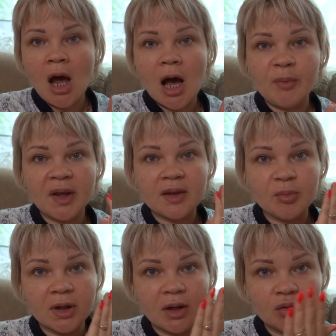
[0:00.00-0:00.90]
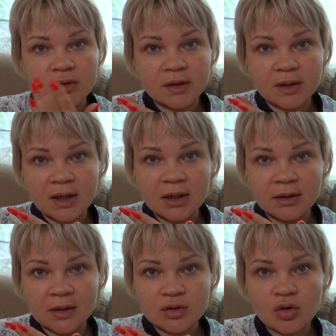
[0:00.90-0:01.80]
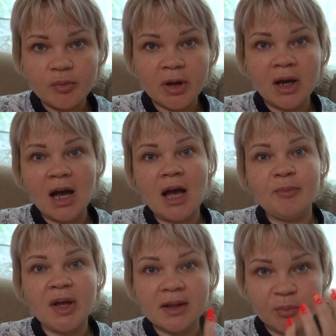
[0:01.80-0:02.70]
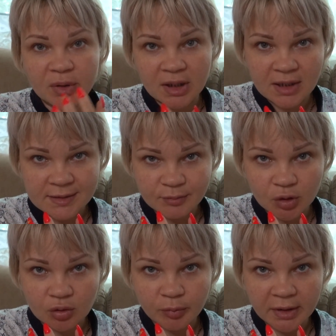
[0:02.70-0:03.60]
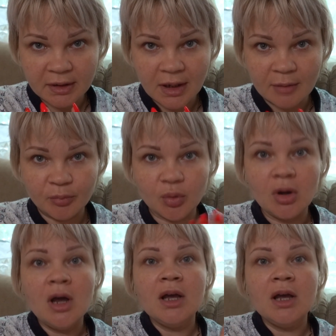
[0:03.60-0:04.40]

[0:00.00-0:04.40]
опять тебе наносят гель на зубы, опять на 15 минут под лампу.